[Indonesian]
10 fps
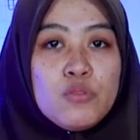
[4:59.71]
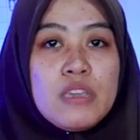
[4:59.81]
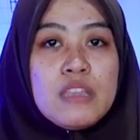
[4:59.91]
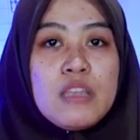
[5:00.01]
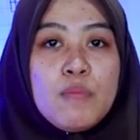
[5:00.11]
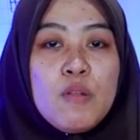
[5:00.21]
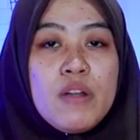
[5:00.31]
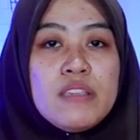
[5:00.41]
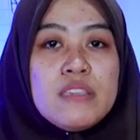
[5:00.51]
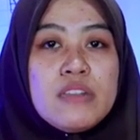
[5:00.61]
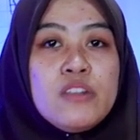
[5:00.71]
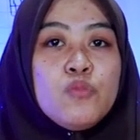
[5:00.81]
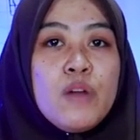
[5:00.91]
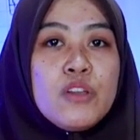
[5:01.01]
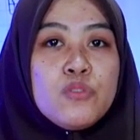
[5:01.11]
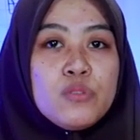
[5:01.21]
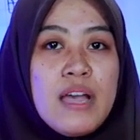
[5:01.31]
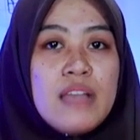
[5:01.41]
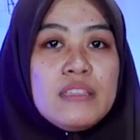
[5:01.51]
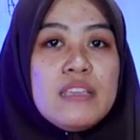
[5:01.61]
kita permukan jadi
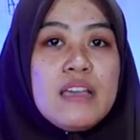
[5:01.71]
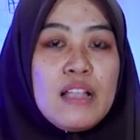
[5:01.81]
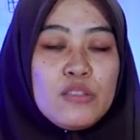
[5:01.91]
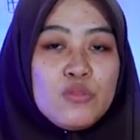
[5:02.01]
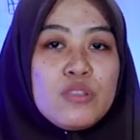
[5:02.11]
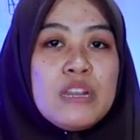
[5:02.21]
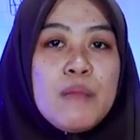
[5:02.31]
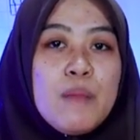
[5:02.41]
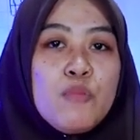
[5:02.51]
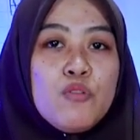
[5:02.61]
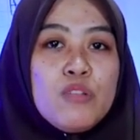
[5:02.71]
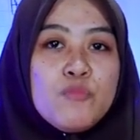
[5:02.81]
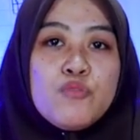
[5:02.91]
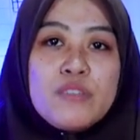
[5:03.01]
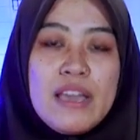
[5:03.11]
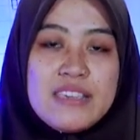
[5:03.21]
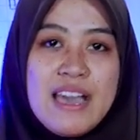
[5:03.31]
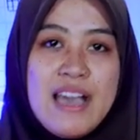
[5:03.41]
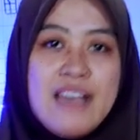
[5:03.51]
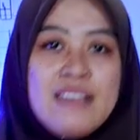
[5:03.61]
2.350.000
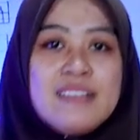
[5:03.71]
saja